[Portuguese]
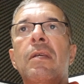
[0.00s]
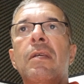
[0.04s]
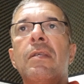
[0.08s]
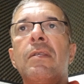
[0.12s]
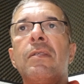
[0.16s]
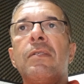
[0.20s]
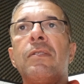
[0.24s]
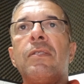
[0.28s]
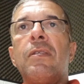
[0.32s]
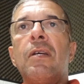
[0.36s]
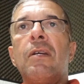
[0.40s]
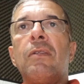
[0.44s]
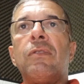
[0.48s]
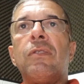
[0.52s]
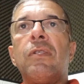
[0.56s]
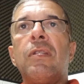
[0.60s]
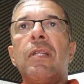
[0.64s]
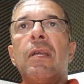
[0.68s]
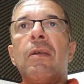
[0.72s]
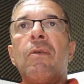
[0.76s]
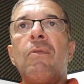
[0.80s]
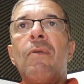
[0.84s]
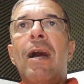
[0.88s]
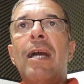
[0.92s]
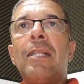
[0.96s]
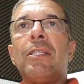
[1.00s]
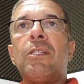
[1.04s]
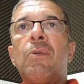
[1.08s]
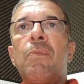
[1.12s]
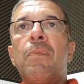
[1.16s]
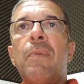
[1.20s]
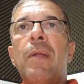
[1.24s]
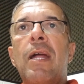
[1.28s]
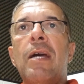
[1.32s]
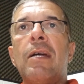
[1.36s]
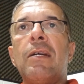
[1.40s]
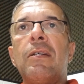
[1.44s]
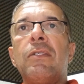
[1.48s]
Santos tem 4,
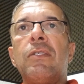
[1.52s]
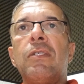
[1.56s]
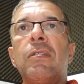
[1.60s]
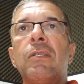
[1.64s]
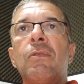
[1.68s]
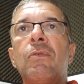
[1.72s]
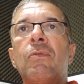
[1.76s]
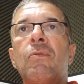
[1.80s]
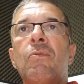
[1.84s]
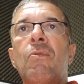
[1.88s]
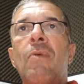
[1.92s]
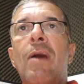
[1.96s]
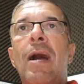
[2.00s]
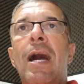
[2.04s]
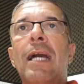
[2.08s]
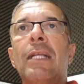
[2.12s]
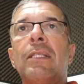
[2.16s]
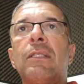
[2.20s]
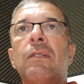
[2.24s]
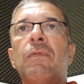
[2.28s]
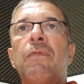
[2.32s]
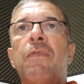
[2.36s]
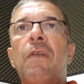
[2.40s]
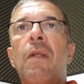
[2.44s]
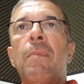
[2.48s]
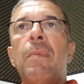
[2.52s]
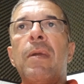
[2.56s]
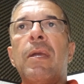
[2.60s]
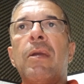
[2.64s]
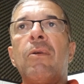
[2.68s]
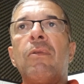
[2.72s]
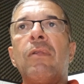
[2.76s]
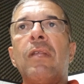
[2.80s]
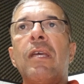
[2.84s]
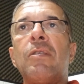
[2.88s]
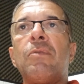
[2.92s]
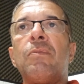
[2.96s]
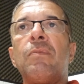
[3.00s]
Bragantino 4, Flamengo é
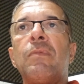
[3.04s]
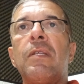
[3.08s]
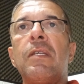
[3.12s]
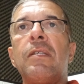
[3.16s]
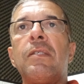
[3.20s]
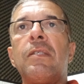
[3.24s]
o 13